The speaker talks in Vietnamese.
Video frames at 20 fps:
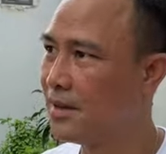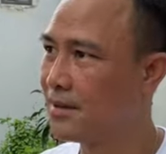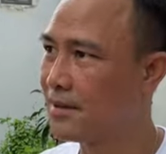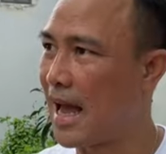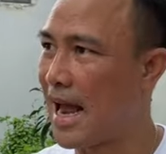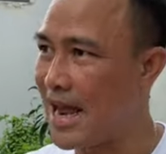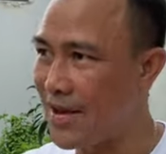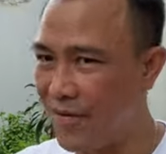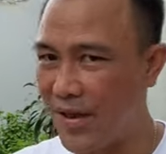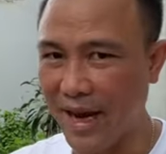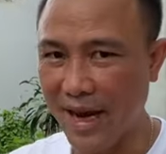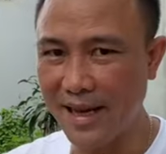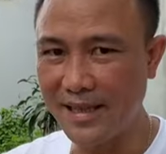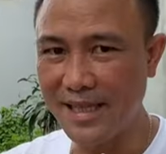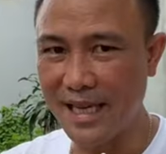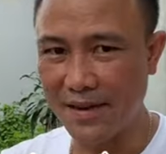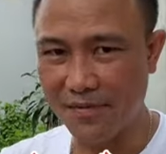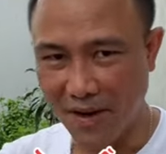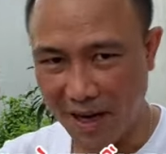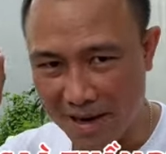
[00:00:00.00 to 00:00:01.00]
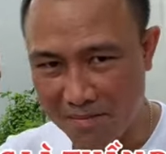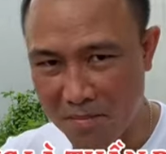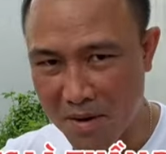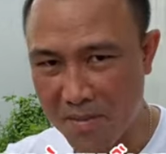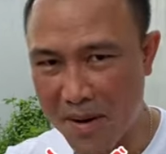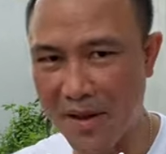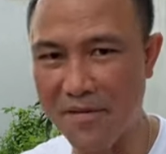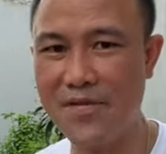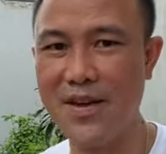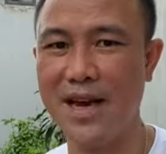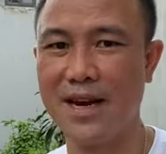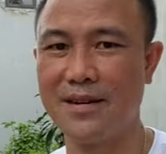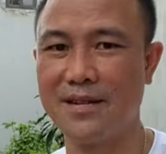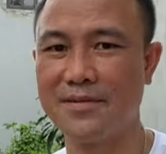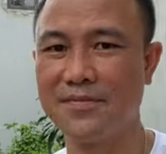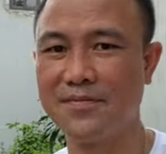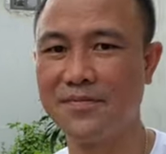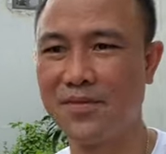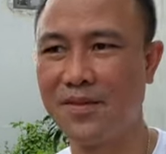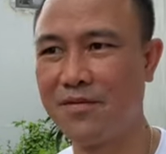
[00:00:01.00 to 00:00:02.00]
thay vì các anh chị phải nằm ở bệnh viện
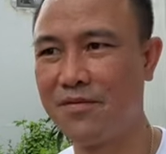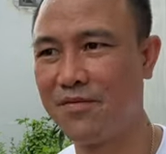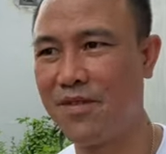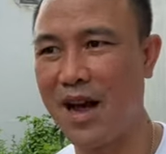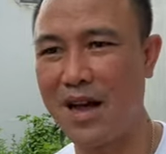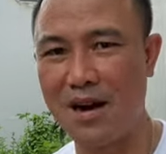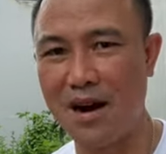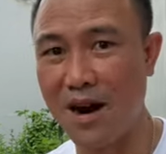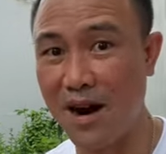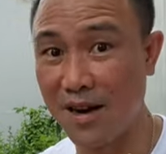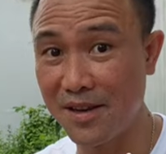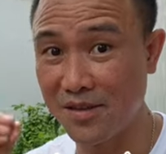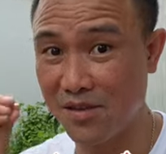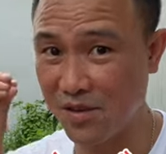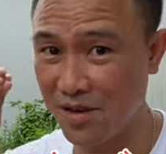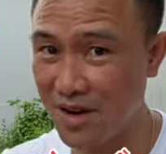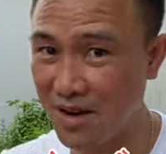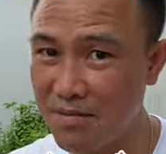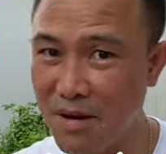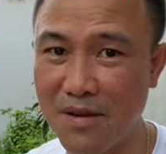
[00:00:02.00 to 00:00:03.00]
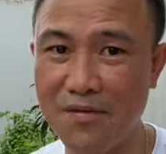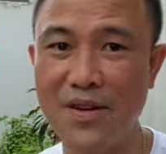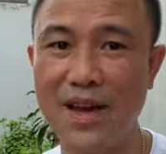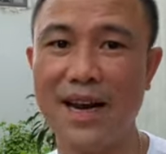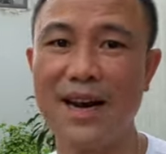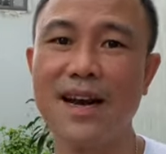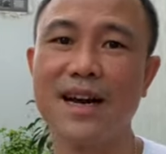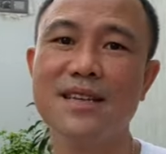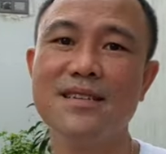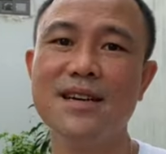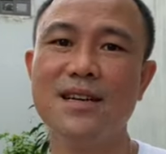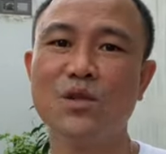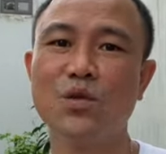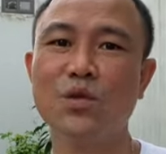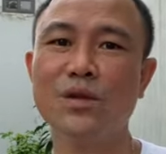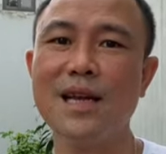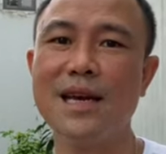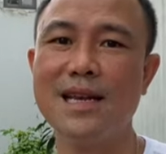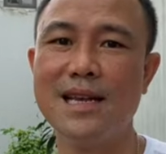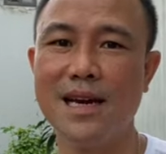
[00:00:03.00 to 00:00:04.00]
và ở cái giường bệnh viện là cái giường
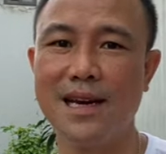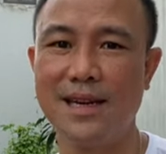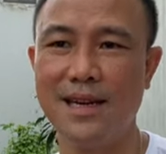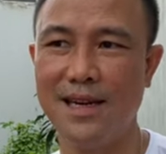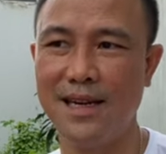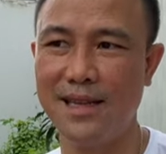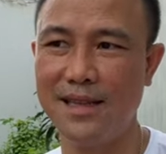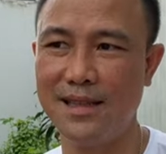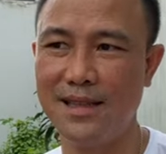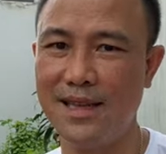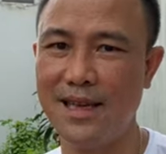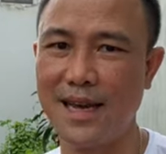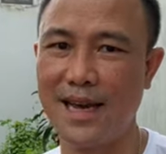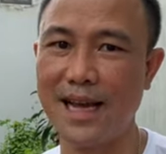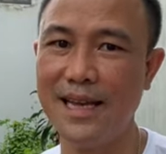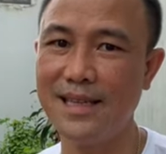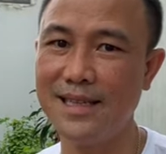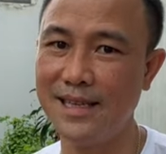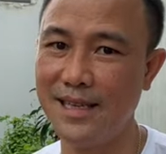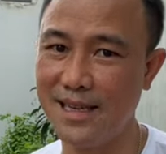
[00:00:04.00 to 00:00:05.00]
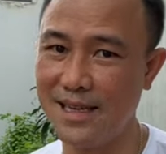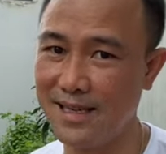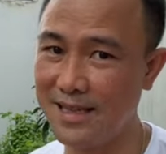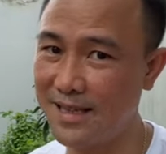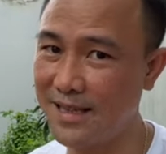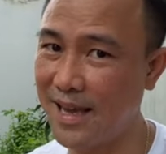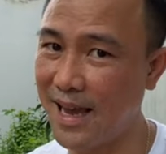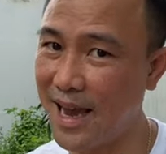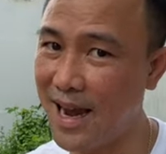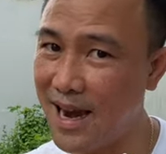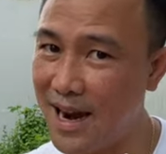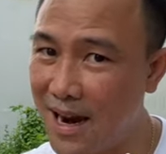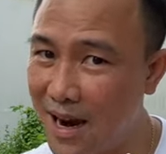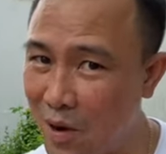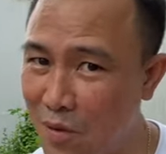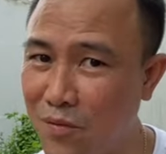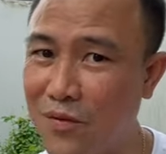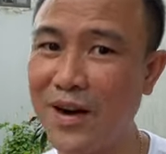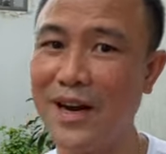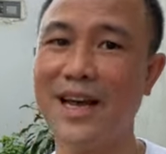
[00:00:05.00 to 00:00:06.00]
tốn tiền nhất ấy, thì các anh chị sẽ
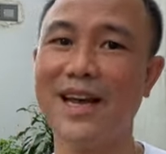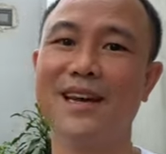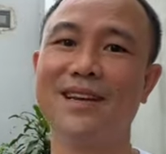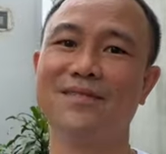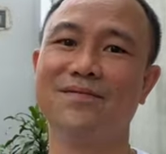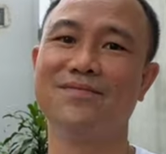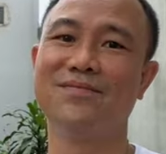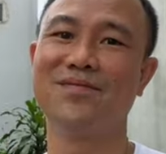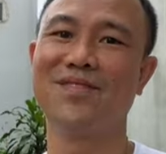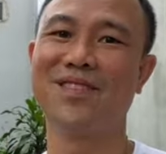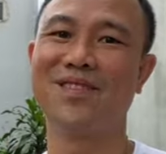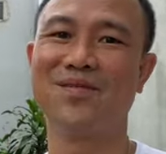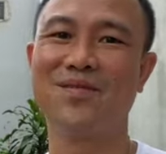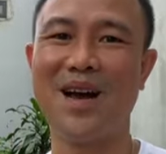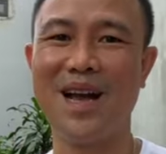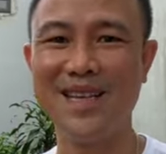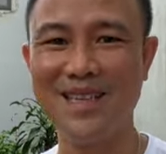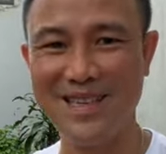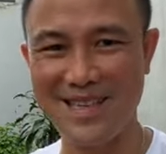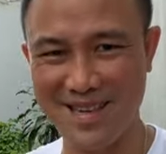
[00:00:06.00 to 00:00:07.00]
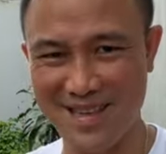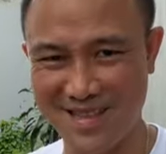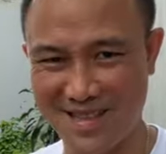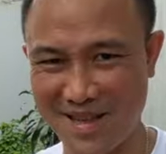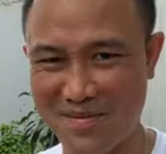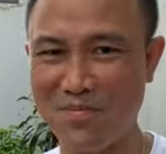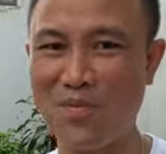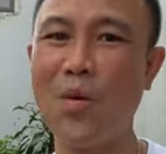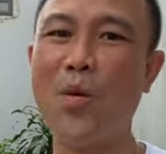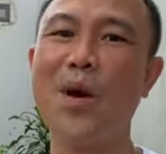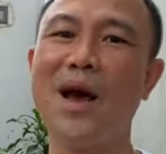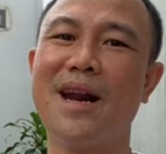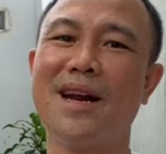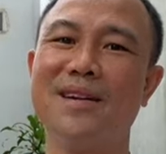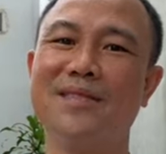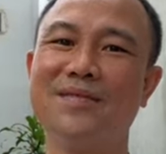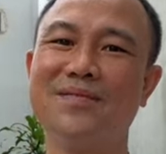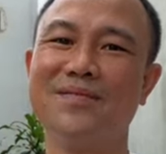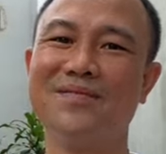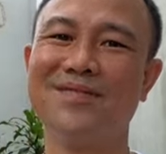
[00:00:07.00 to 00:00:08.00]
không phải đến và anh chị tập luyện
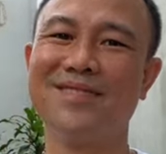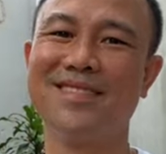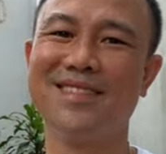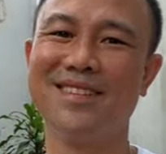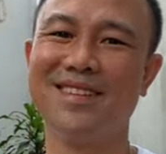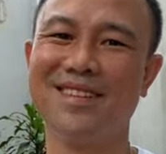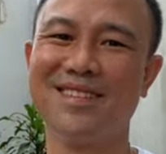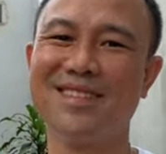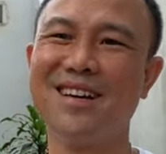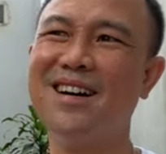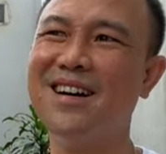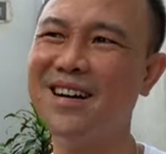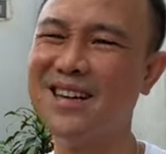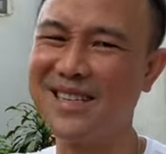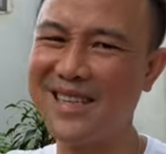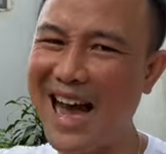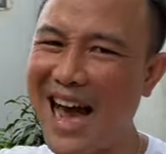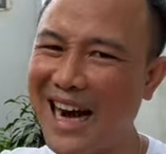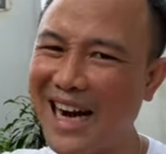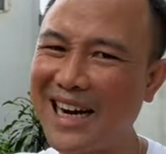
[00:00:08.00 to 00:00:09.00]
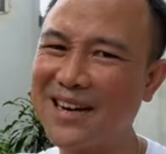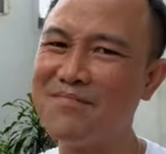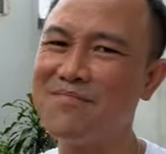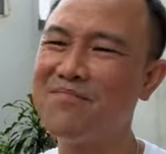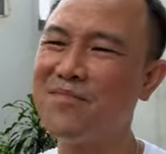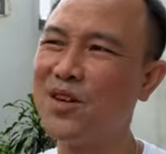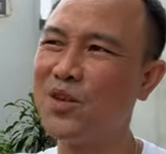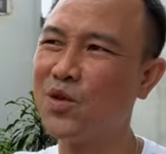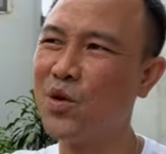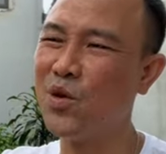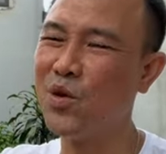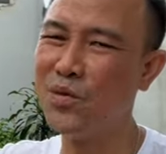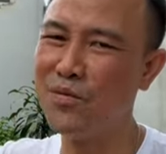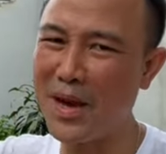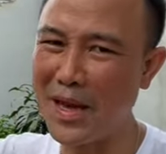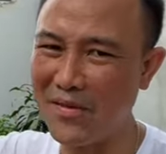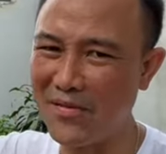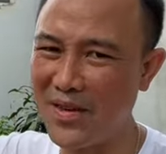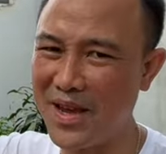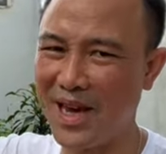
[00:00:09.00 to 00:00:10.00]
thời gian nằm ở chỗ
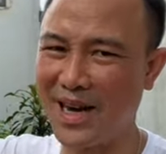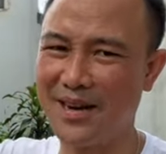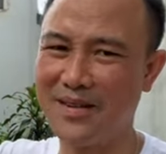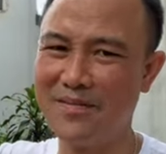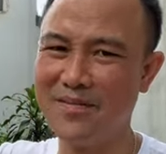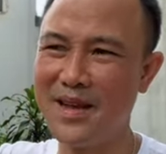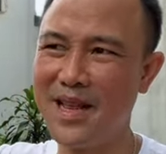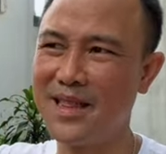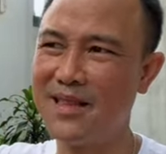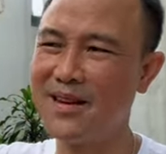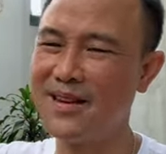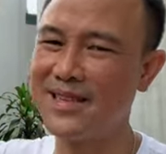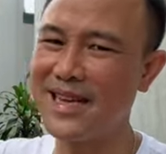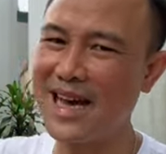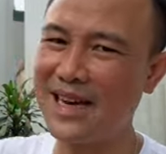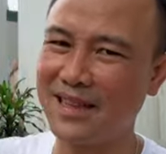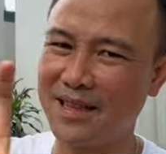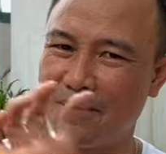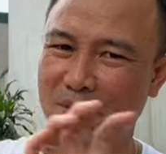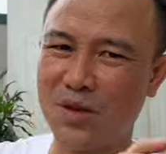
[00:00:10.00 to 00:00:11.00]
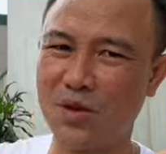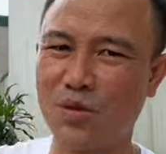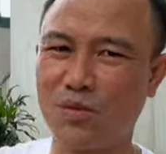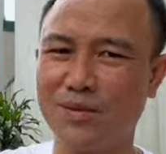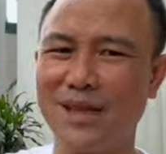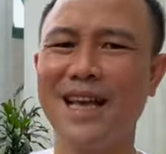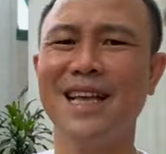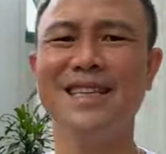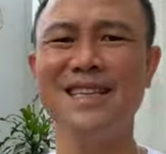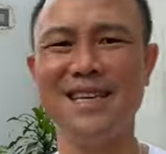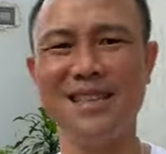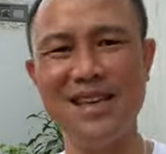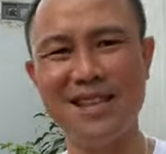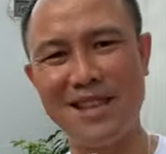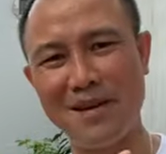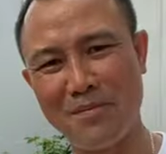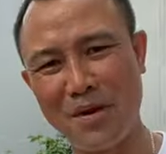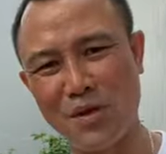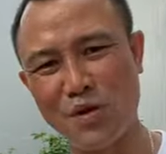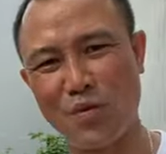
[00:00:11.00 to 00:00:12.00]
bệnh viện với thời gian tập thể dục thì chị thích
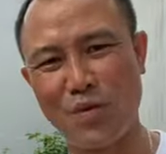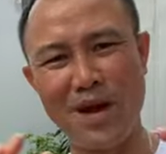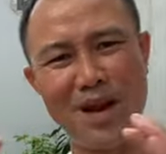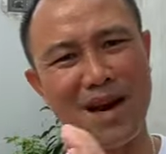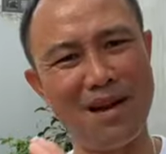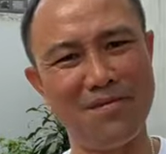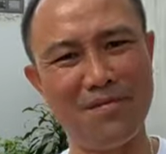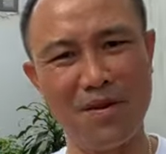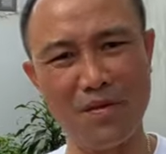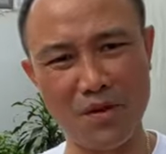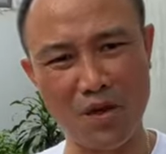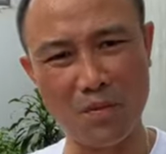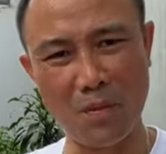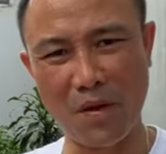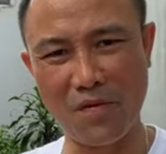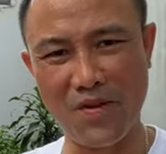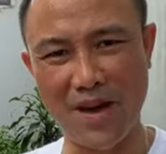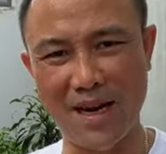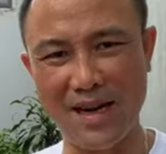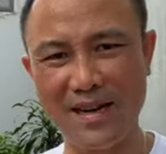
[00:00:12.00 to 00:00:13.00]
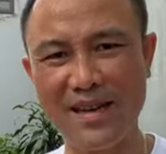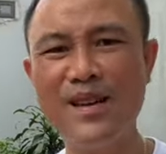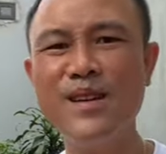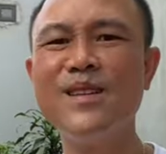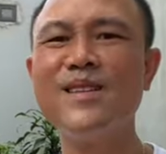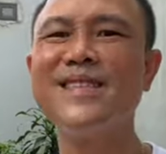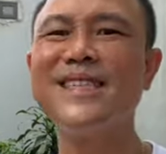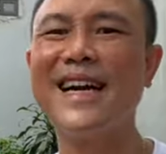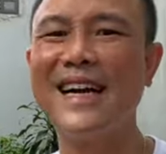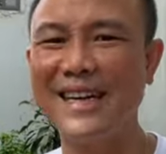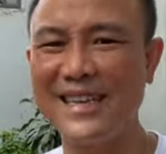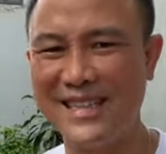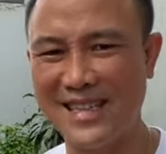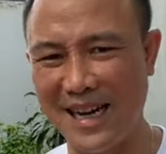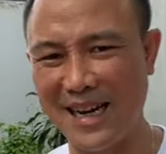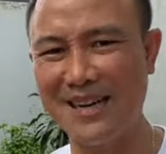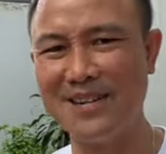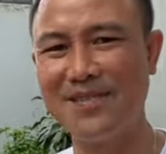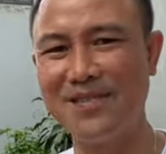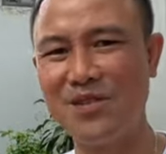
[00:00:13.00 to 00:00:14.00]
tập thể dục hay nằm ở trong bệnh viện chắc
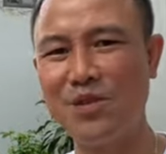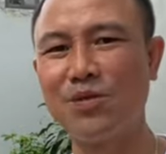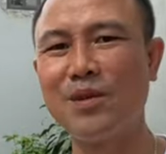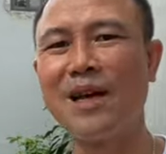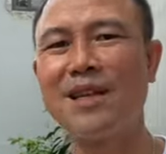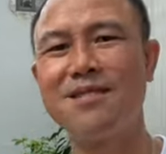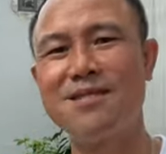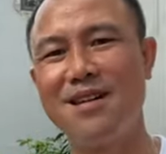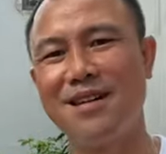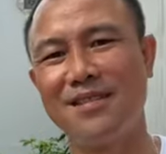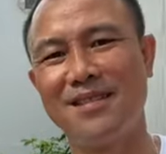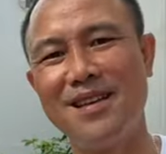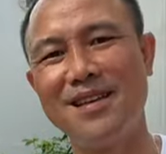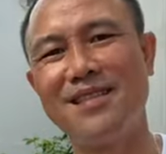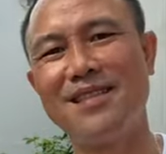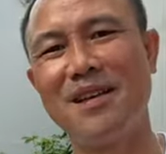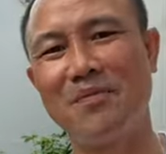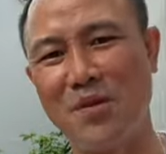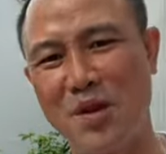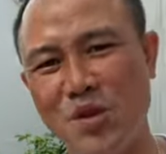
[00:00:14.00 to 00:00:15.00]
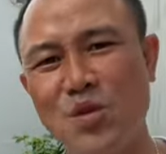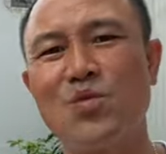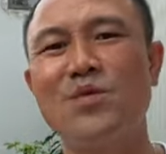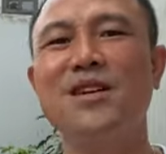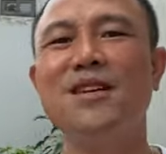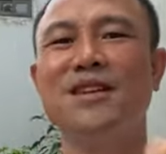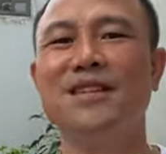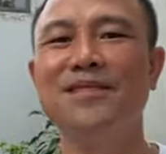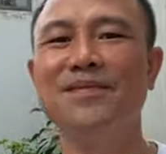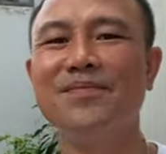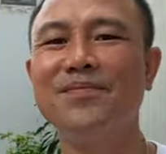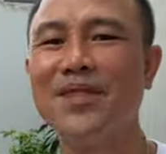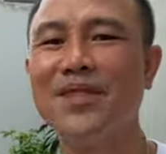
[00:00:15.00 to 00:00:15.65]
chắn chúng ta thường thích tập thể dục hơn